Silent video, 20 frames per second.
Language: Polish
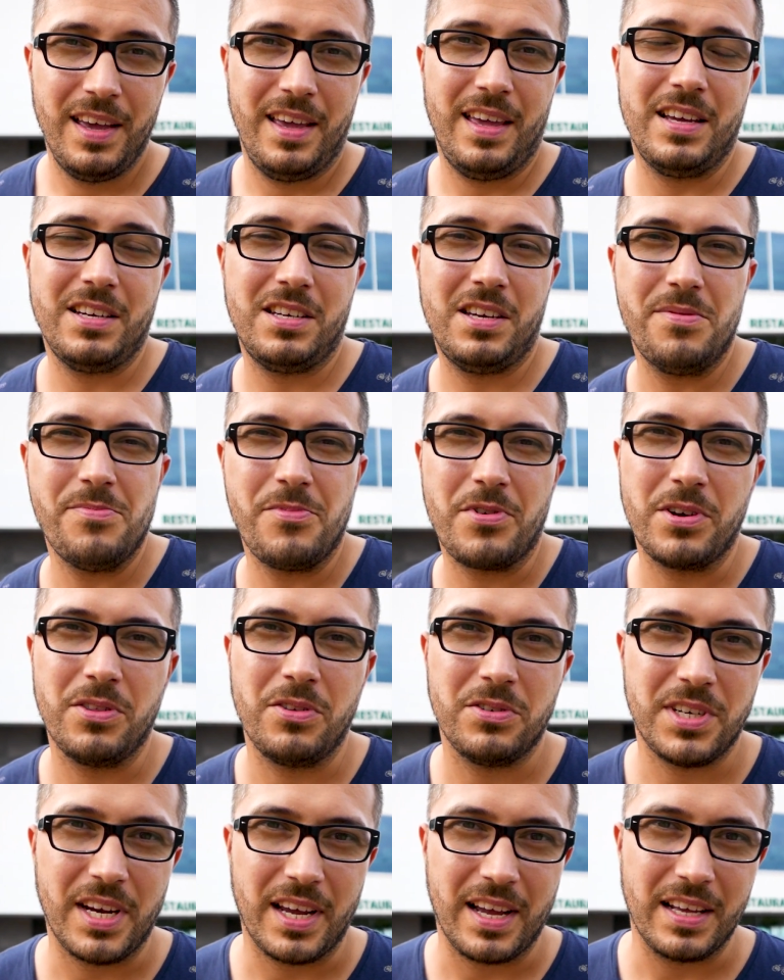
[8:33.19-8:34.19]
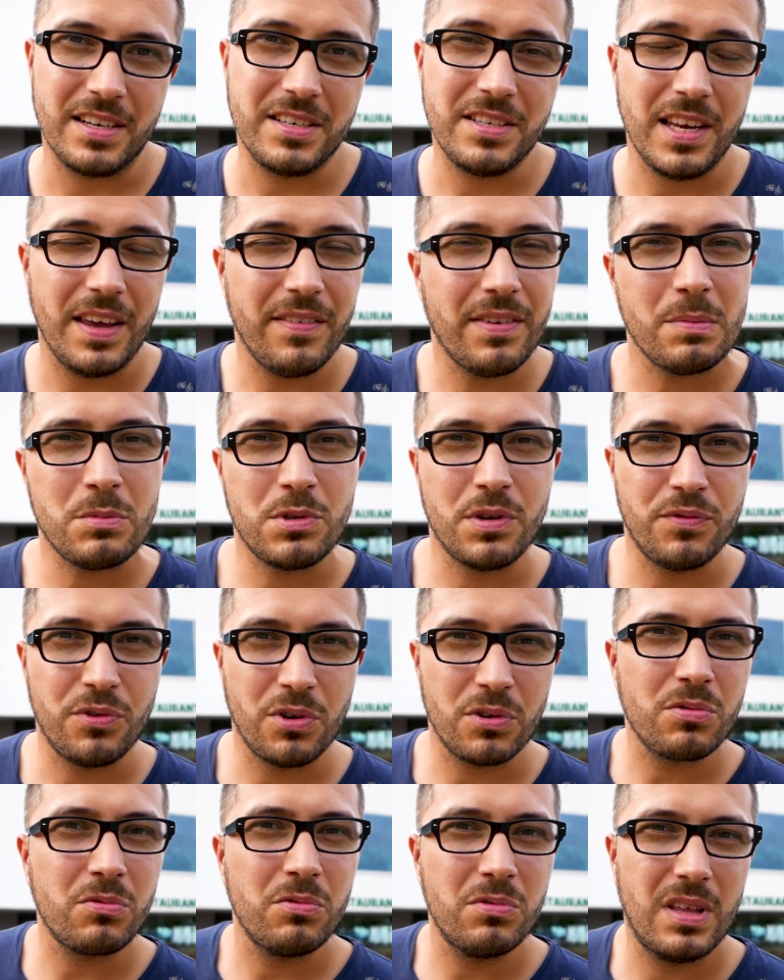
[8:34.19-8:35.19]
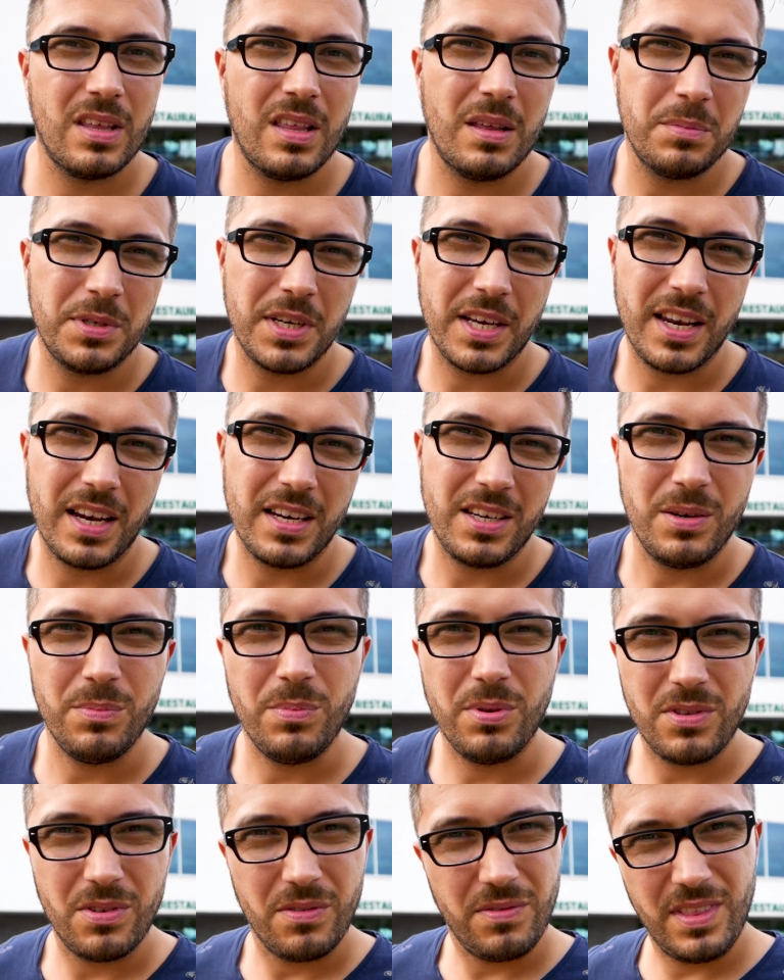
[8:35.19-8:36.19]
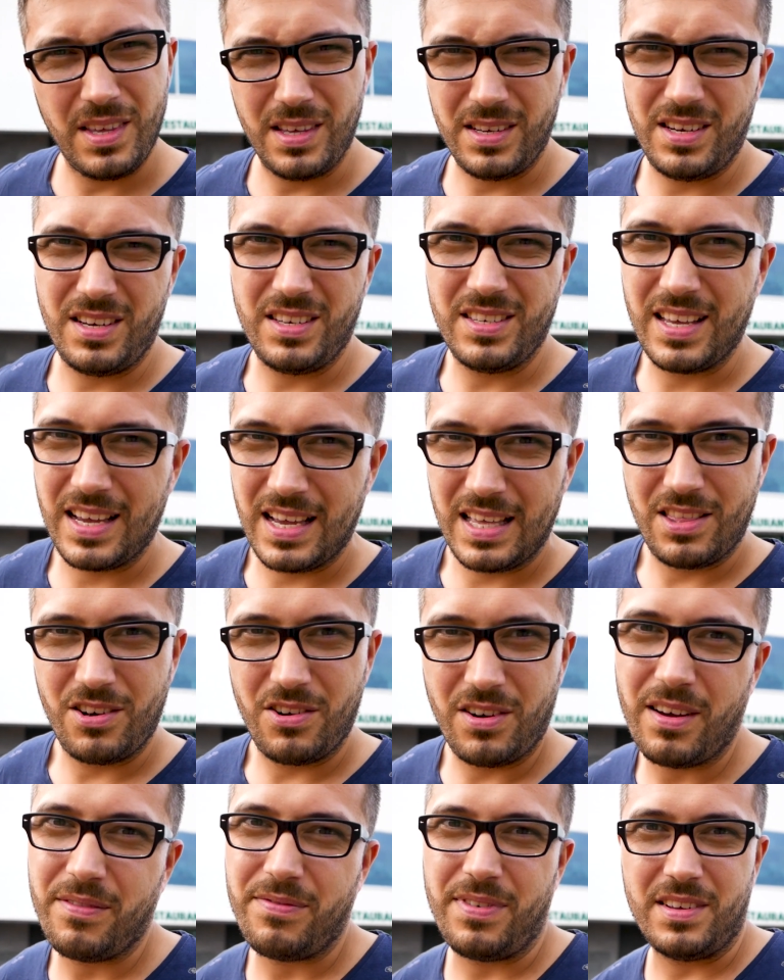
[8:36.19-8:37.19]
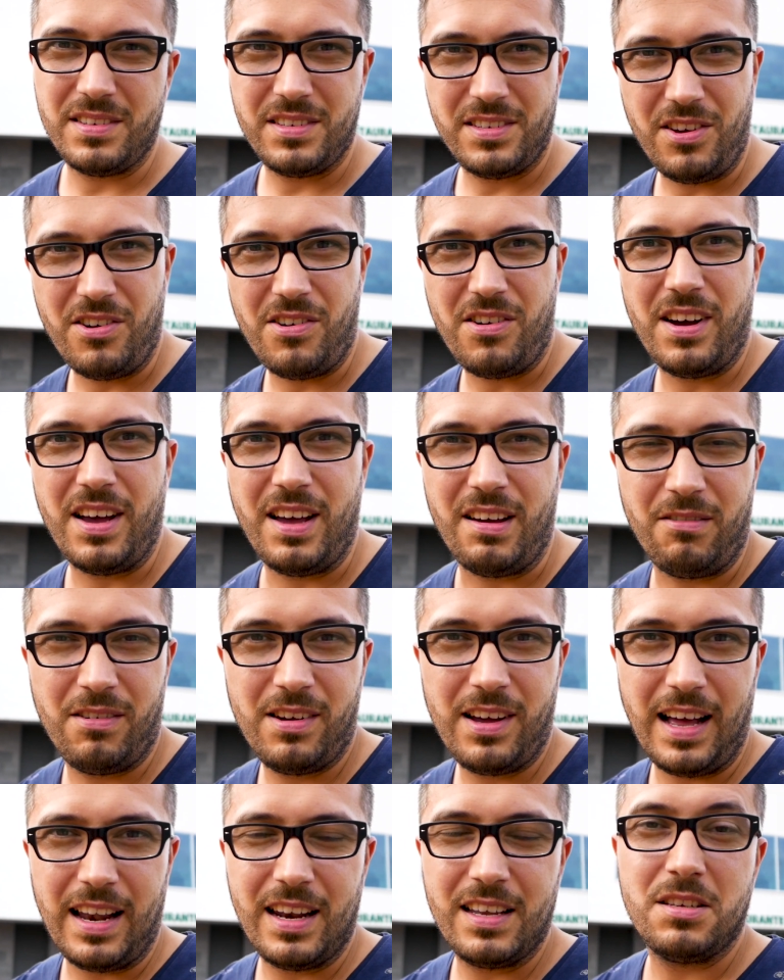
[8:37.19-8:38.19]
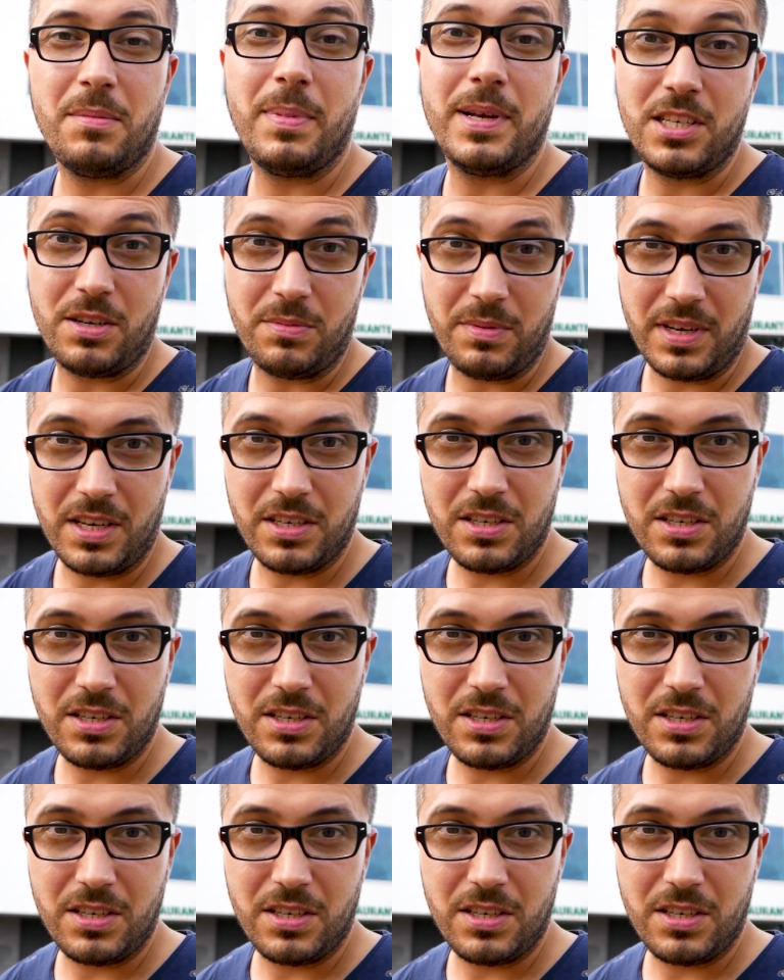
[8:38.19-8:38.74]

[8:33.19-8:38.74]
Ja się nie mogę doczekać. Nie wiem, czy w środku uda nam się kręcić, bo to widać jest taka trochę fancy OM, ale zobaczymy.